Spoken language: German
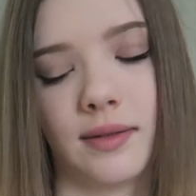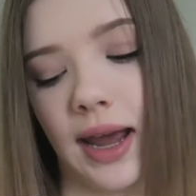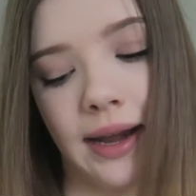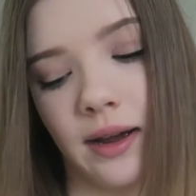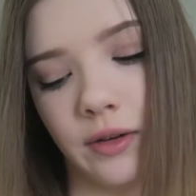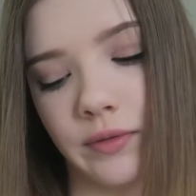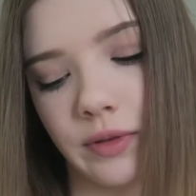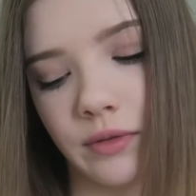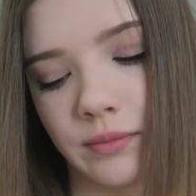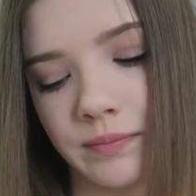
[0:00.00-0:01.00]
Keine Ahnung
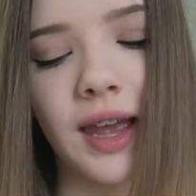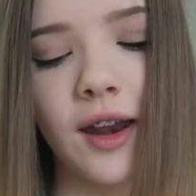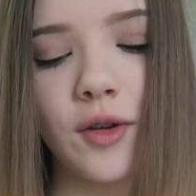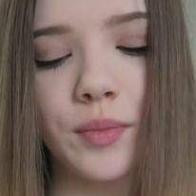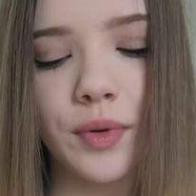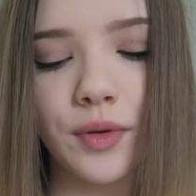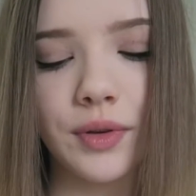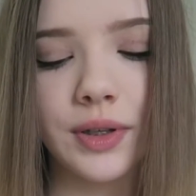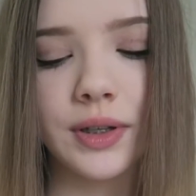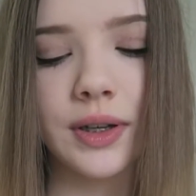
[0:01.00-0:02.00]
warum.
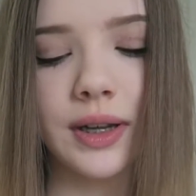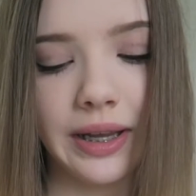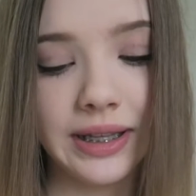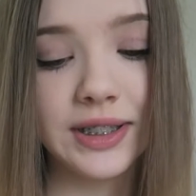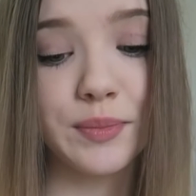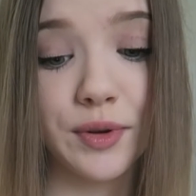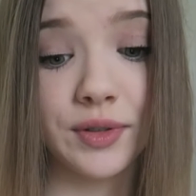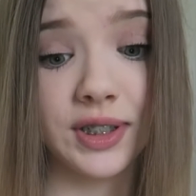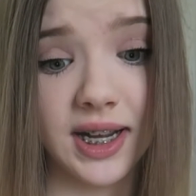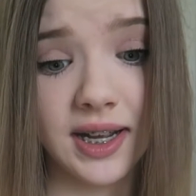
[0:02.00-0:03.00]

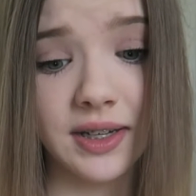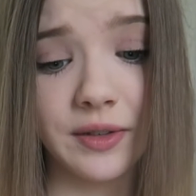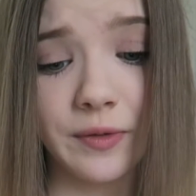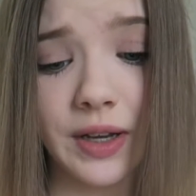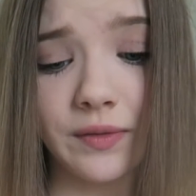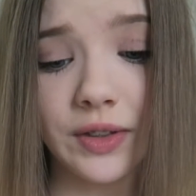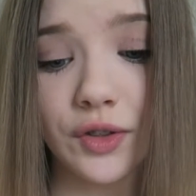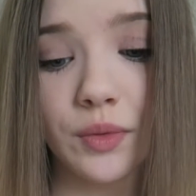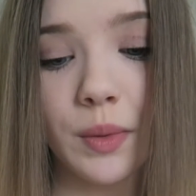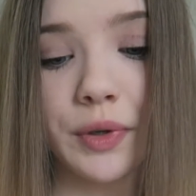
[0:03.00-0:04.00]
Hello.its.sarah hat gefragt, warst
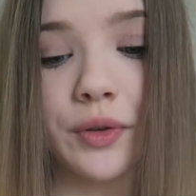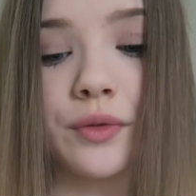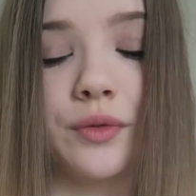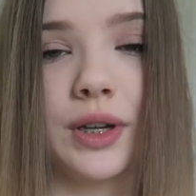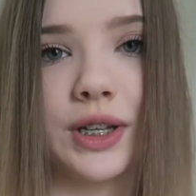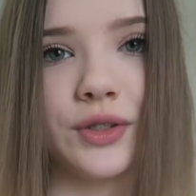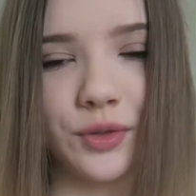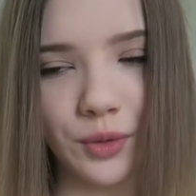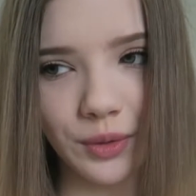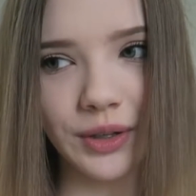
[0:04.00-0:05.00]
du schon mal betrunken oder hast du
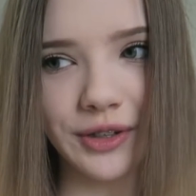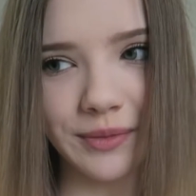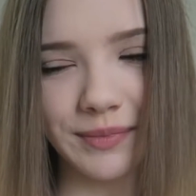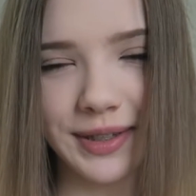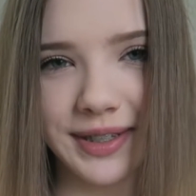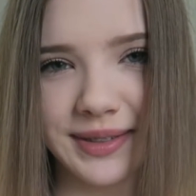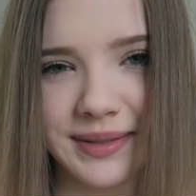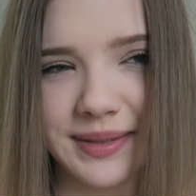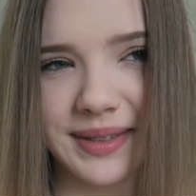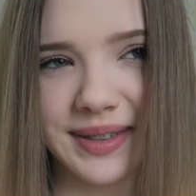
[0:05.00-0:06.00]
Drogen genommen?
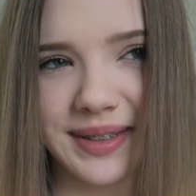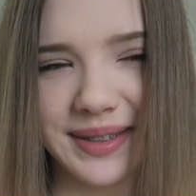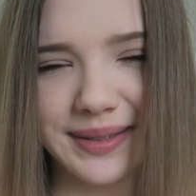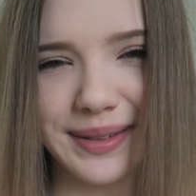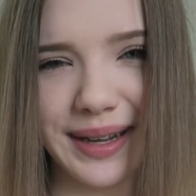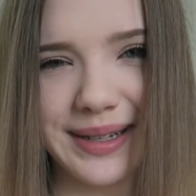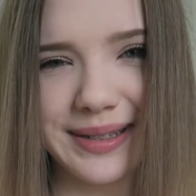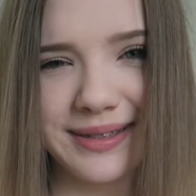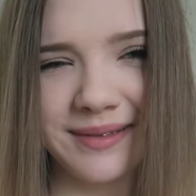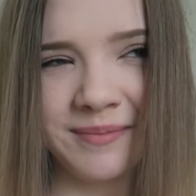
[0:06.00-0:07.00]

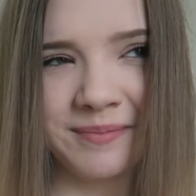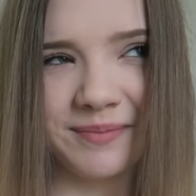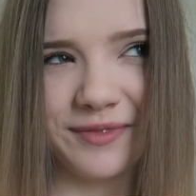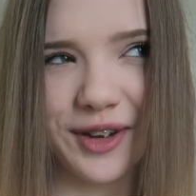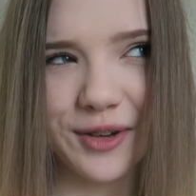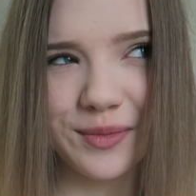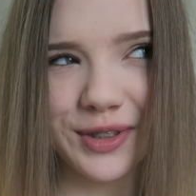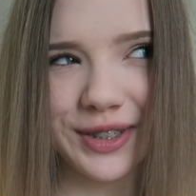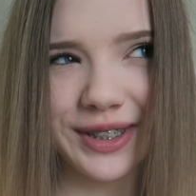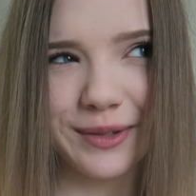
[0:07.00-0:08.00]
Nein, warum
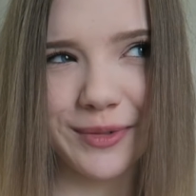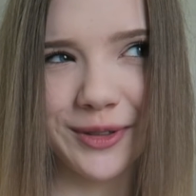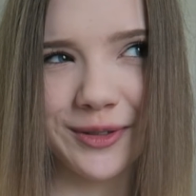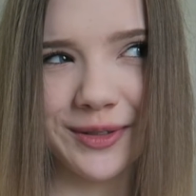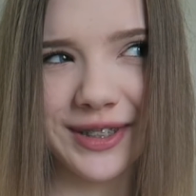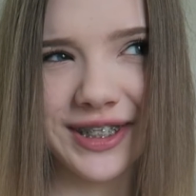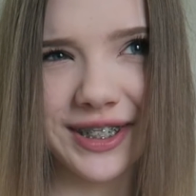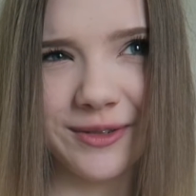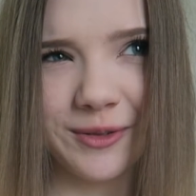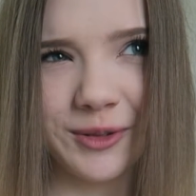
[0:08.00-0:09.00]
sollte ich betrunken
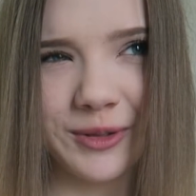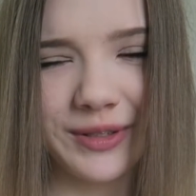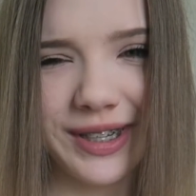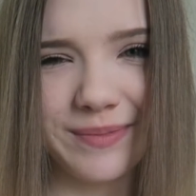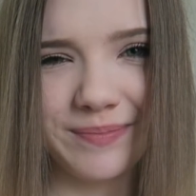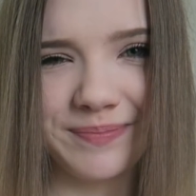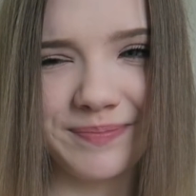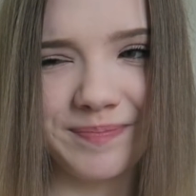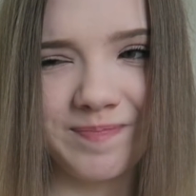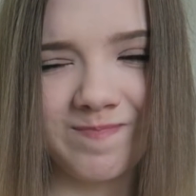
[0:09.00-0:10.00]
sein und Drogen nehmen?
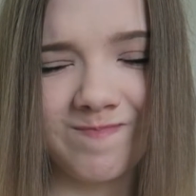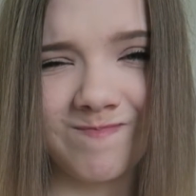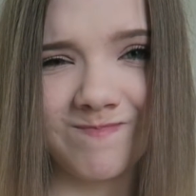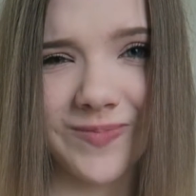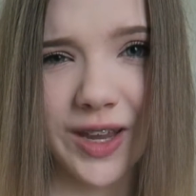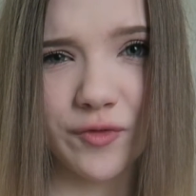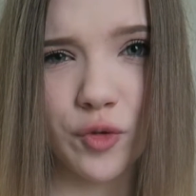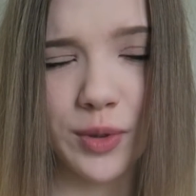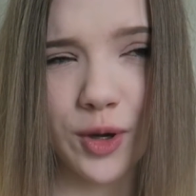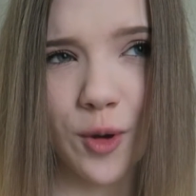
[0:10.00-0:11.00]

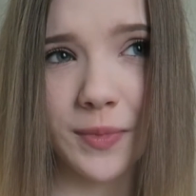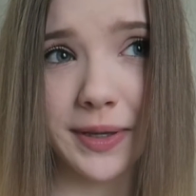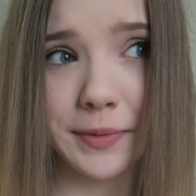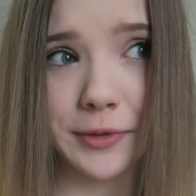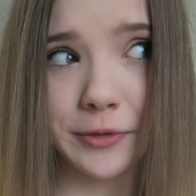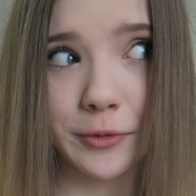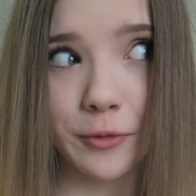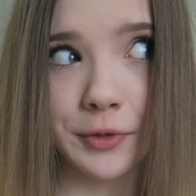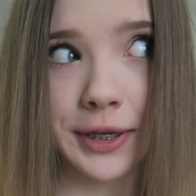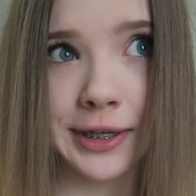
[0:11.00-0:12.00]
wo bekomme ich welche
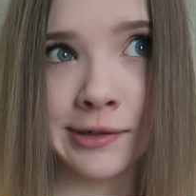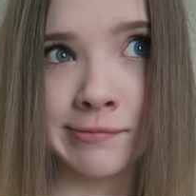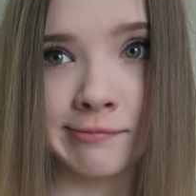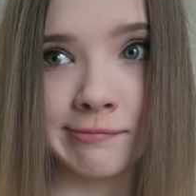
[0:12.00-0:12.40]
Drogen her?